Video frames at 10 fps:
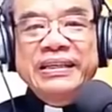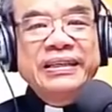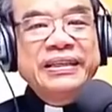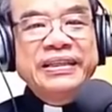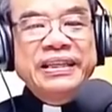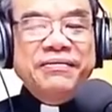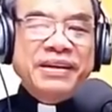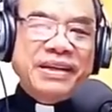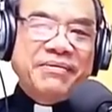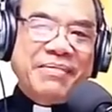Thưa anh chị
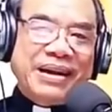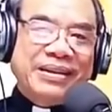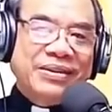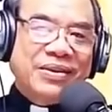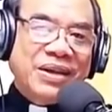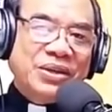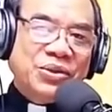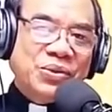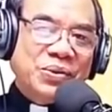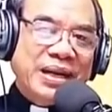em và các bạn, đó
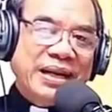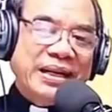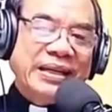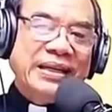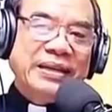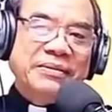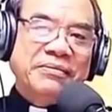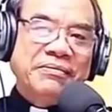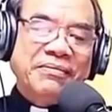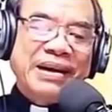là chủ đề
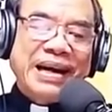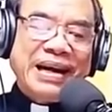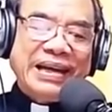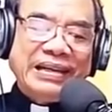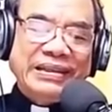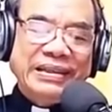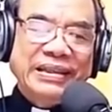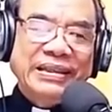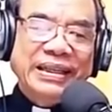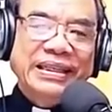mà
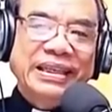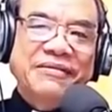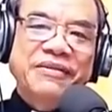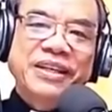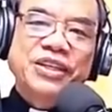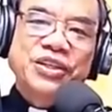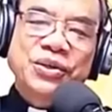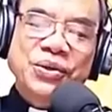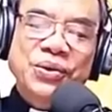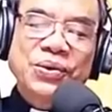Đức Thánh Cha
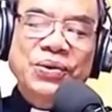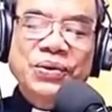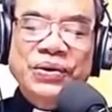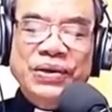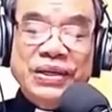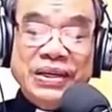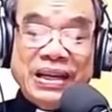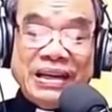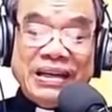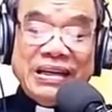Francisco
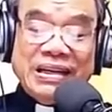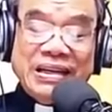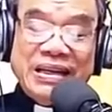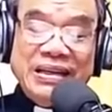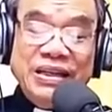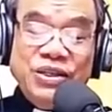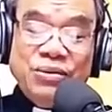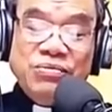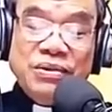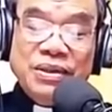đã lấy
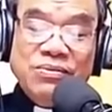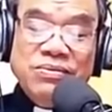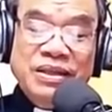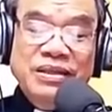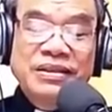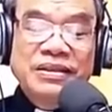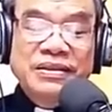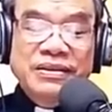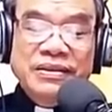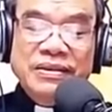trong tông thư
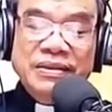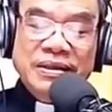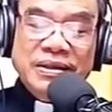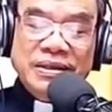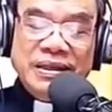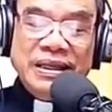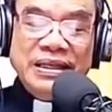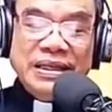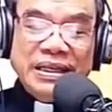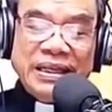
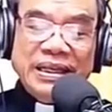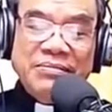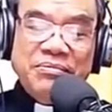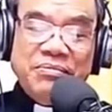nhân kỷ niệm